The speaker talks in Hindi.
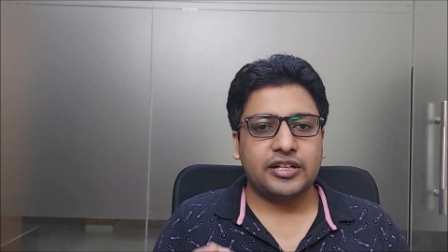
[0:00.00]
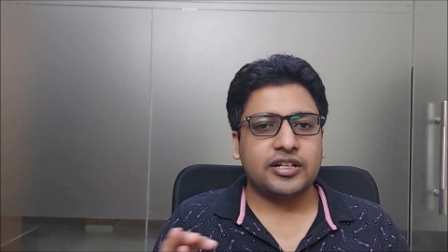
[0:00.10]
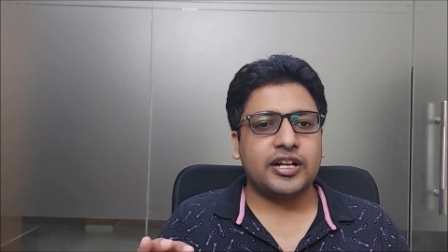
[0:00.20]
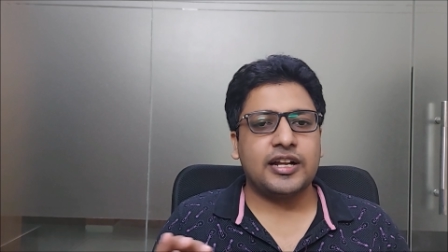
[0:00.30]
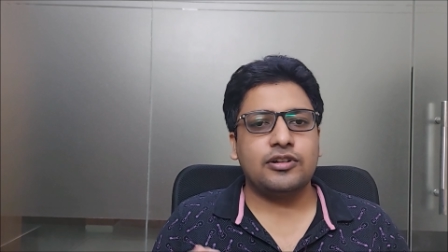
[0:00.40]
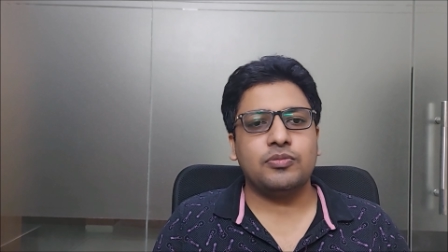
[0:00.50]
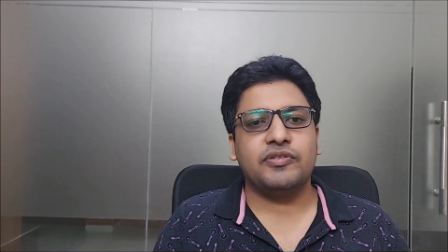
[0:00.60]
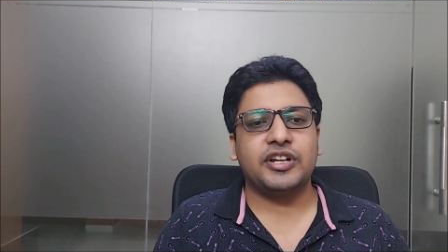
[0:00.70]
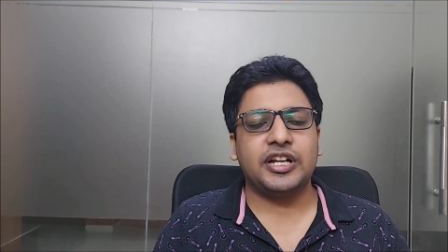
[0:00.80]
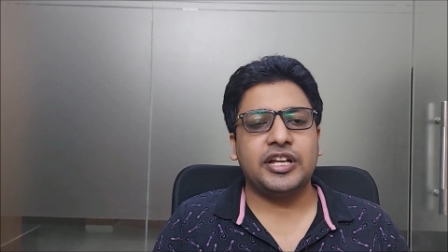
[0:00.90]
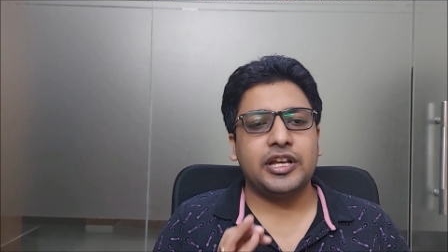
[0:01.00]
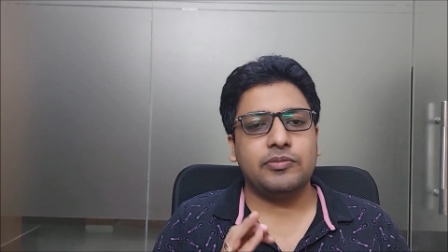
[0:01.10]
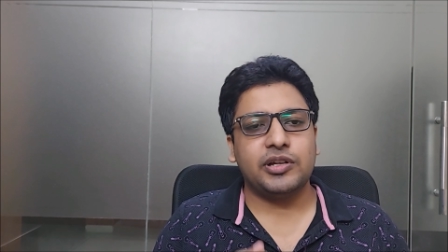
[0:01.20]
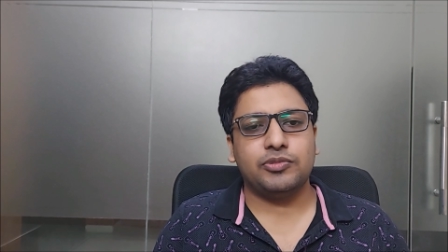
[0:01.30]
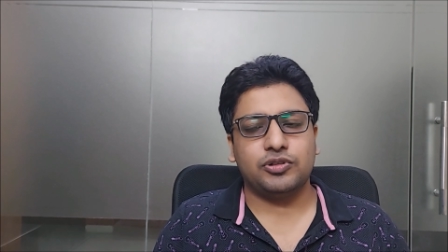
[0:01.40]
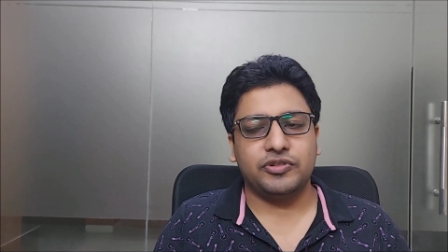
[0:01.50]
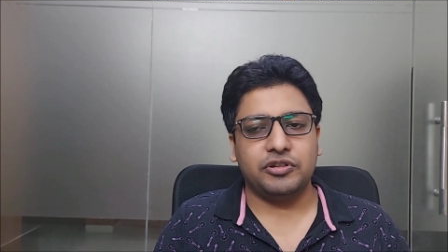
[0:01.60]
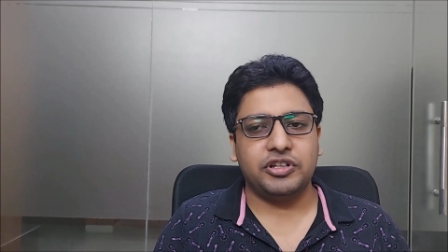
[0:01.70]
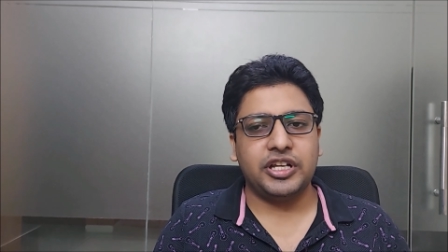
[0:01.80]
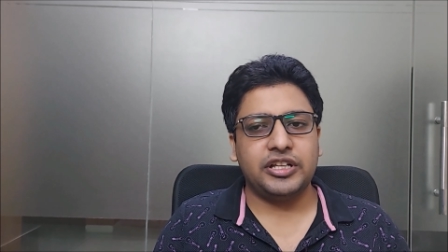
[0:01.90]
एक रिठाला टू भवाना है ये अभी अप्रूव
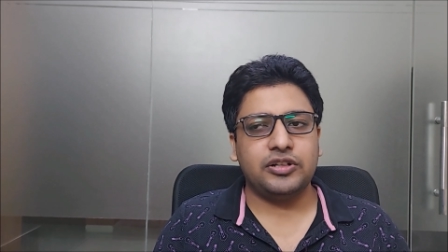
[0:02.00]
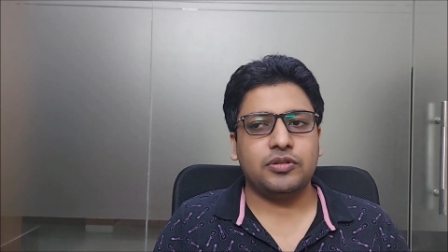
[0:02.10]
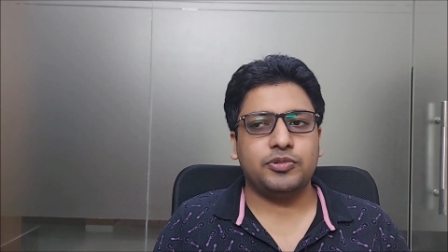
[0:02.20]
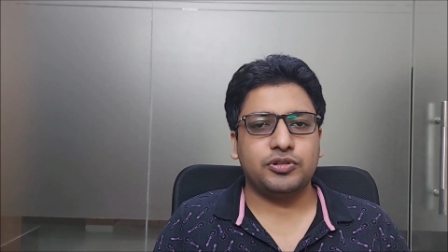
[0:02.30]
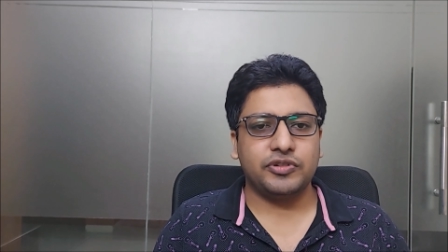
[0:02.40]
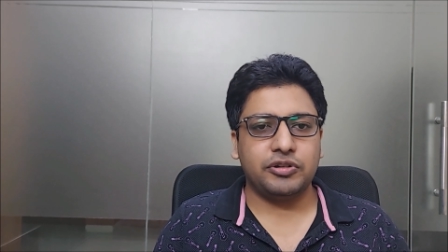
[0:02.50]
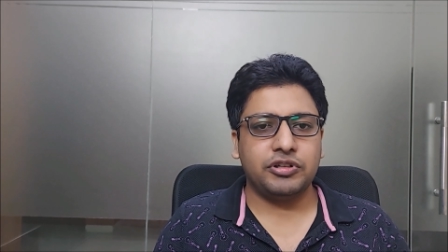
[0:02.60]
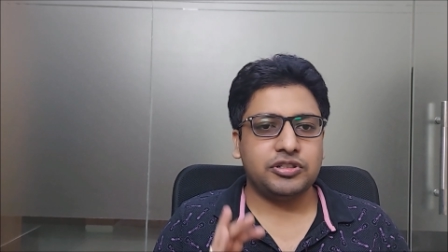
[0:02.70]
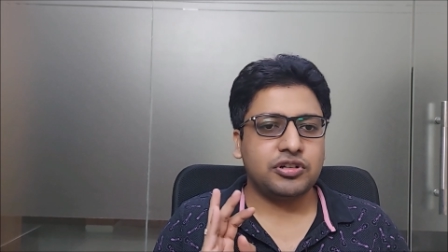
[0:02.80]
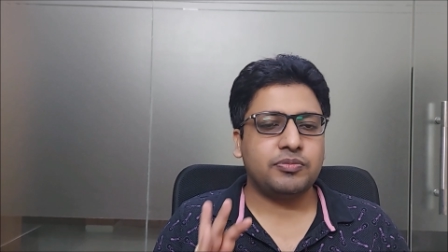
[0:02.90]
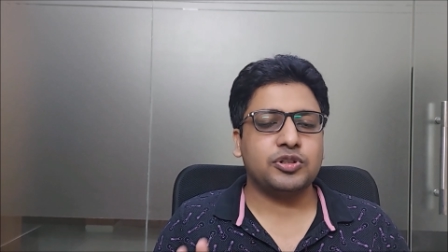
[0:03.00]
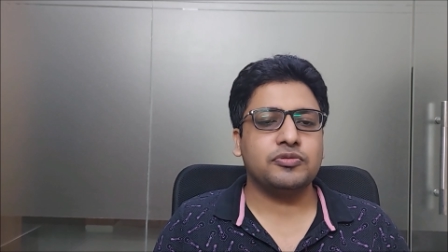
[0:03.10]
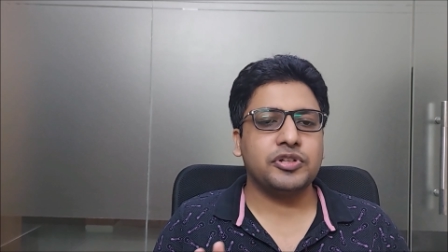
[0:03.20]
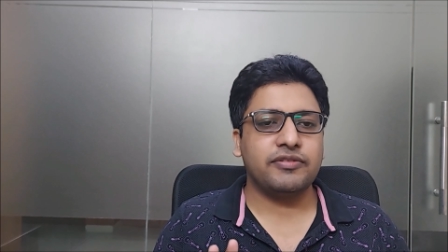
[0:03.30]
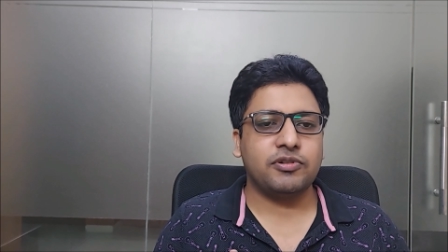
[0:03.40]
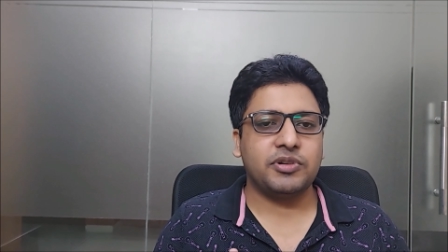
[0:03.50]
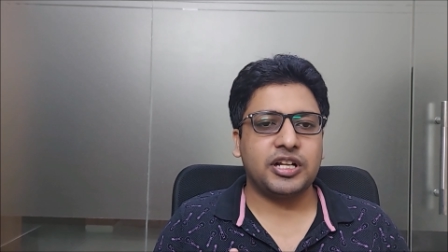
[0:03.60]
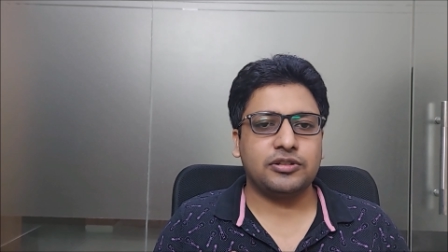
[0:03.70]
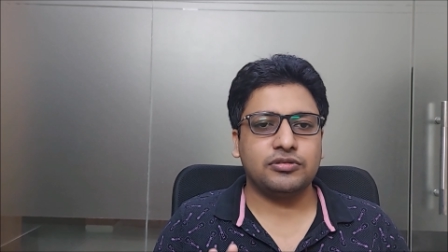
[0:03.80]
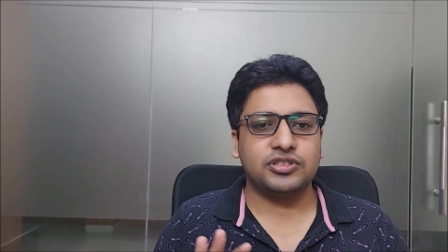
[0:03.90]
नहीं हुई ये तीनों अप्रूव नहीं हुई है जो अप्रूव हुई है वो
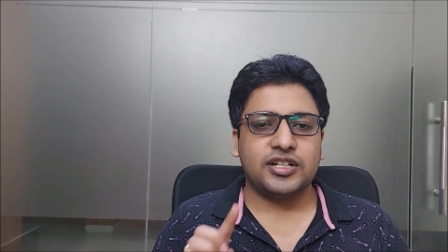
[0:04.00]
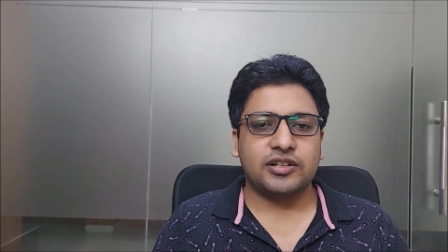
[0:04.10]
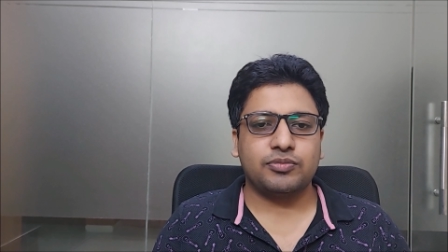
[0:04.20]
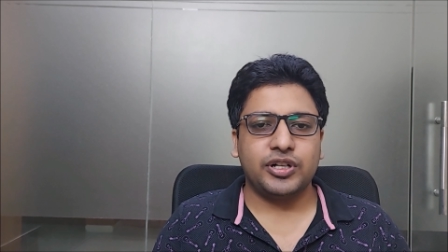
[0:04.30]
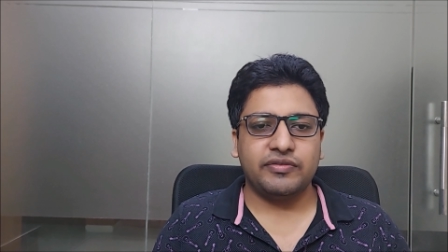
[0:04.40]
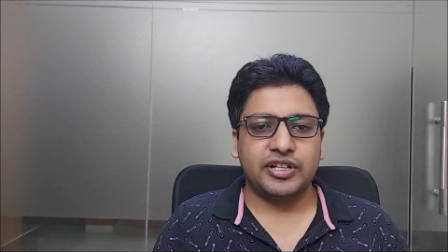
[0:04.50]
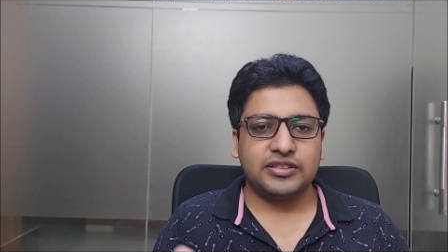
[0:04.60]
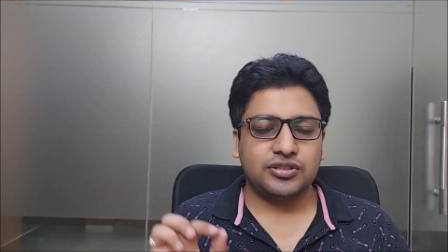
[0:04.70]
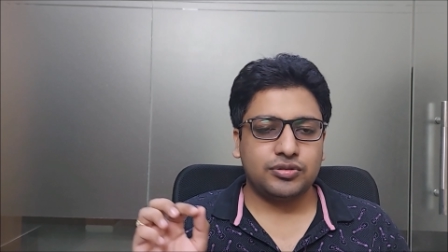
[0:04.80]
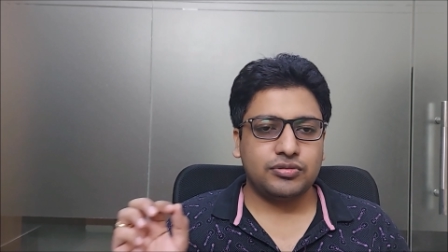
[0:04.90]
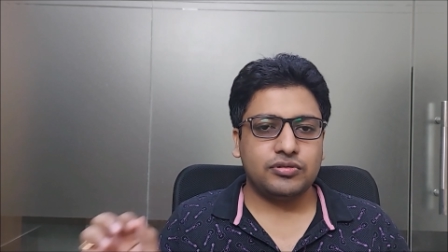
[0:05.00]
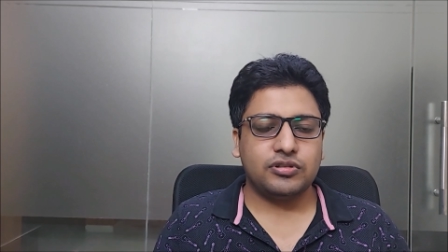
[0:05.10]
बताता हूँ जनकपुरी वेस्ट टू